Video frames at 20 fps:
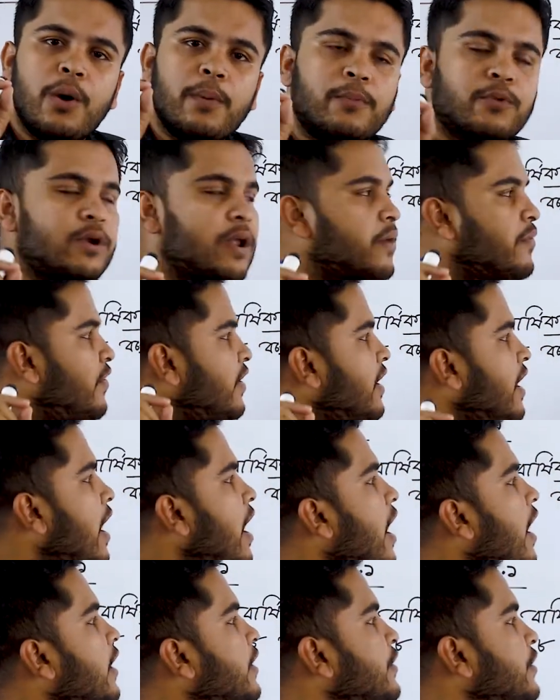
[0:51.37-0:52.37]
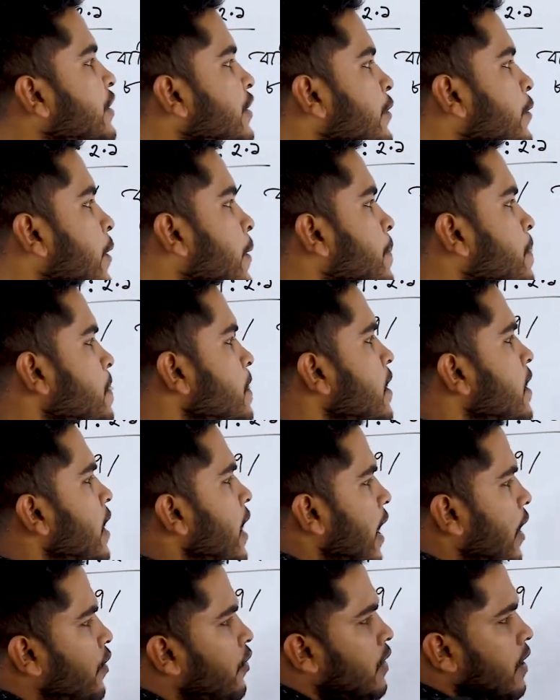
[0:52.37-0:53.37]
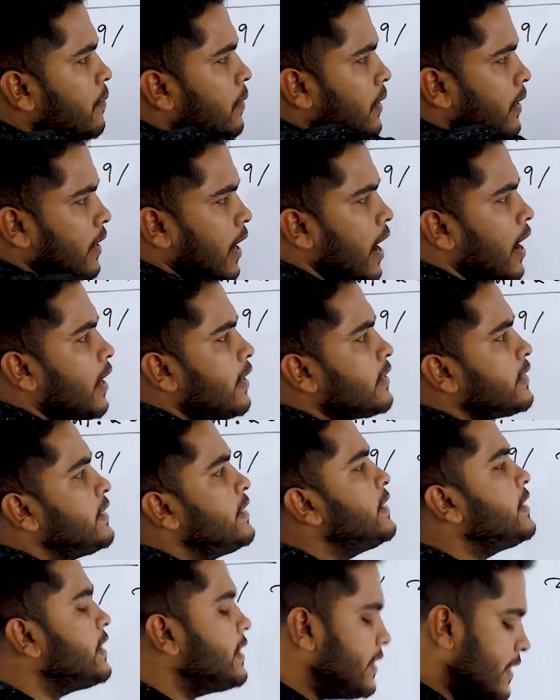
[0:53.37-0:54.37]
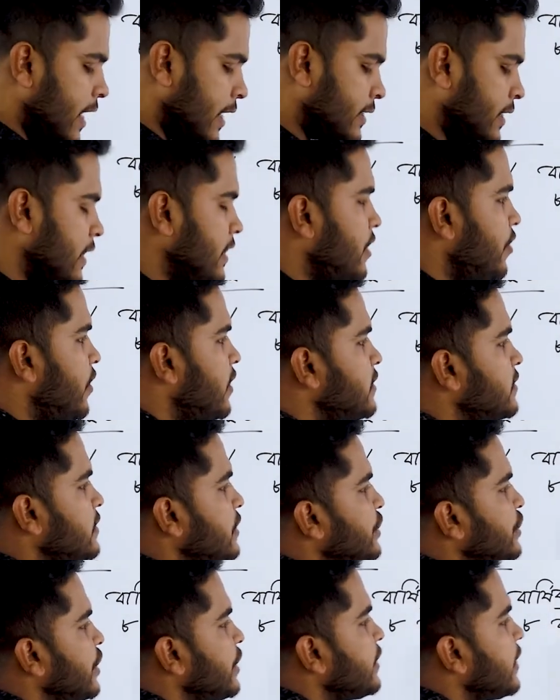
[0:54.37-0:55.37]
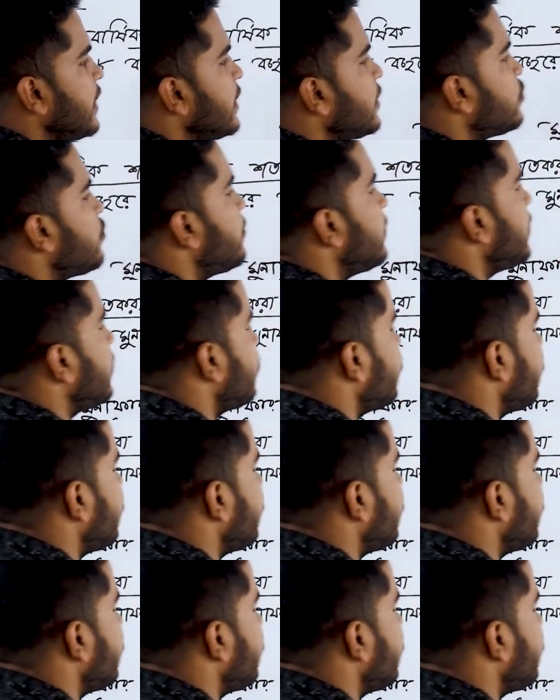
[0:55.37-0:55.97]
মুনাফার হার নির্ণয় এখন আমার আর কি কি ডাটা দেওয়া আছে সেটা একটু বের